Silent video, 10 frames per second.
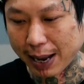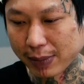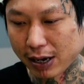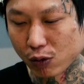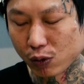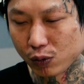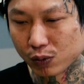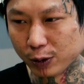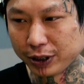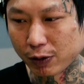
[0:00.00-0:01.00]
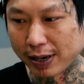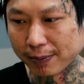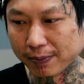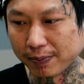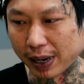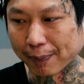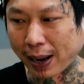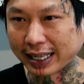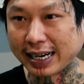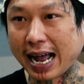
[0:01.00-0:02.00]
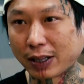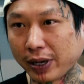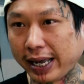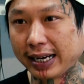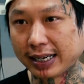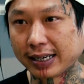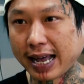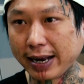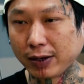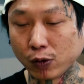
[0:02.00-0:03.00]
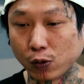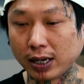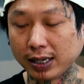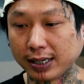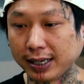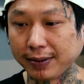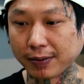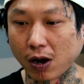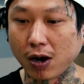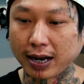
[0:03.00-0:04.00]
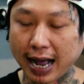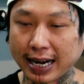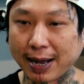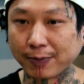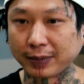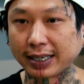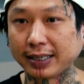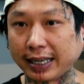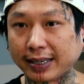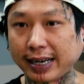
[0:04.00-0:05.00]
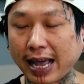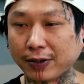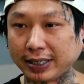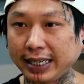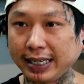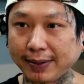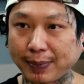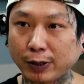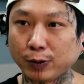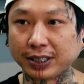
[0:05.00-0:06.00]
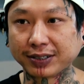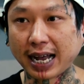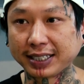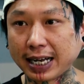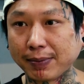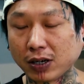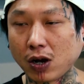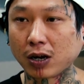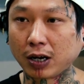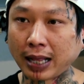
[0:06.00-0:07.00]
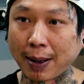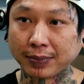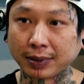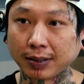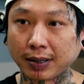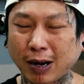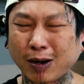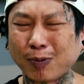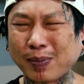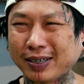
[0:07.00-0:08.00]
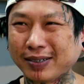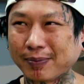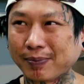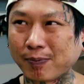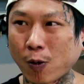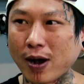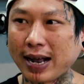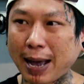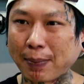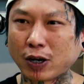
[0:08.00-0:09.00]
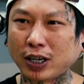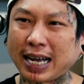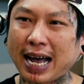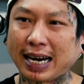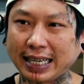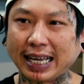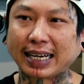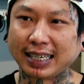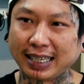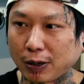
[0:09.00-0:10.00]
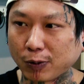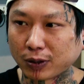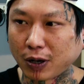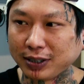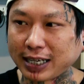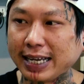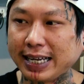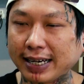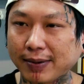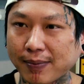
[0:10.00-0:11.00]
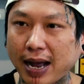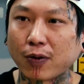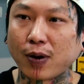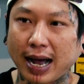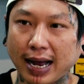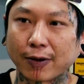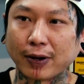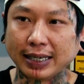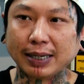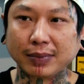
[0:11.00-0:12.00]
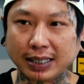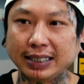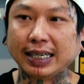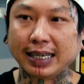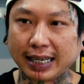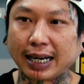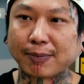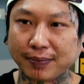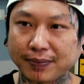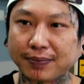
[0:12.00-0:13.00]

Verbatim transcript: ทำแล้วรู้สึกว่าเหมือนพัฒนาตัวเองได้ดูแล้วเฮ้ยอ๋อการทำเทคนิคแนวอย่างนี้ไปดูศึกษาช่างเมืองนอกเขาทำแล้วมันผมว่างานมันค่อนข้างละเอียดเราต้องใจเย็นมากกว่าเดิมขึ้นเยอะครับ